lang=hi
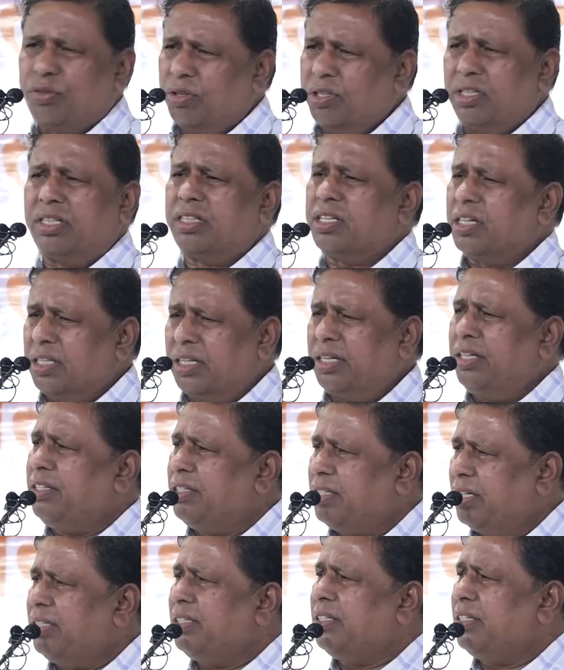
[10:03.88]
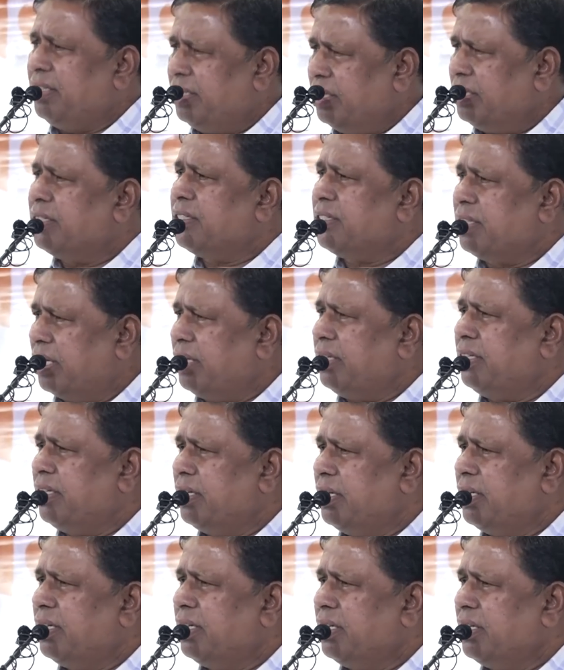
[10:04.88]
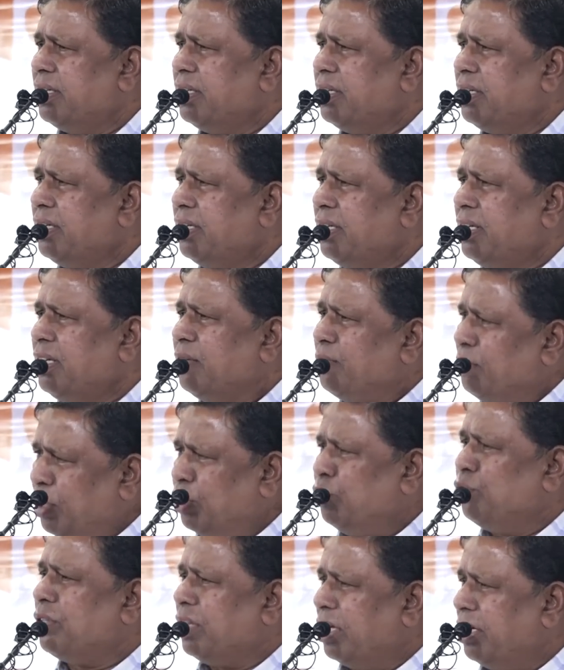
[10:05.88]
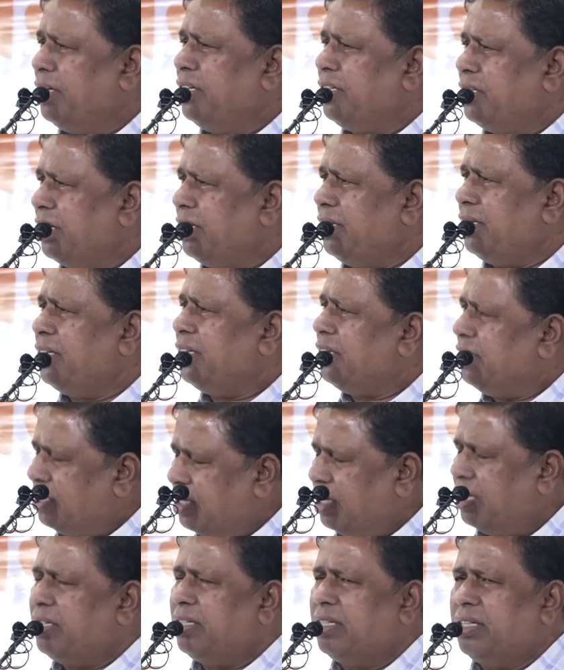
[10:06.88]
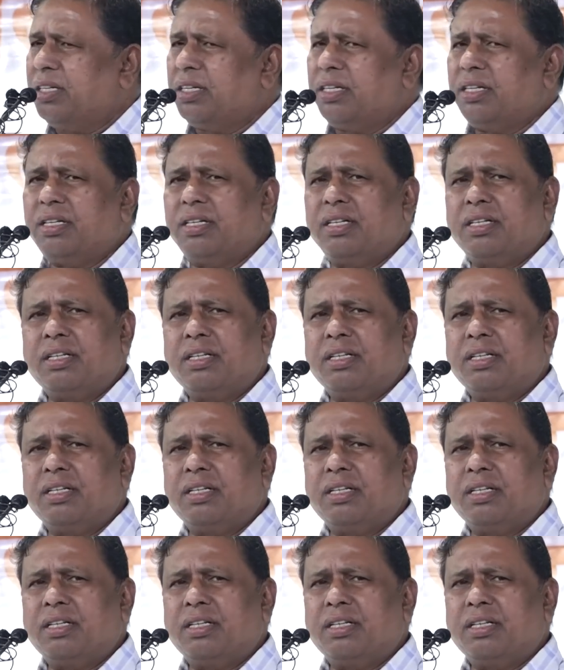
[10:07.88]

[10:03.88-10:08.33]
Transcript: स्वतंत्रता नहीं चाहिए चाहिए बंधुता नहीं चाहिए चाहिए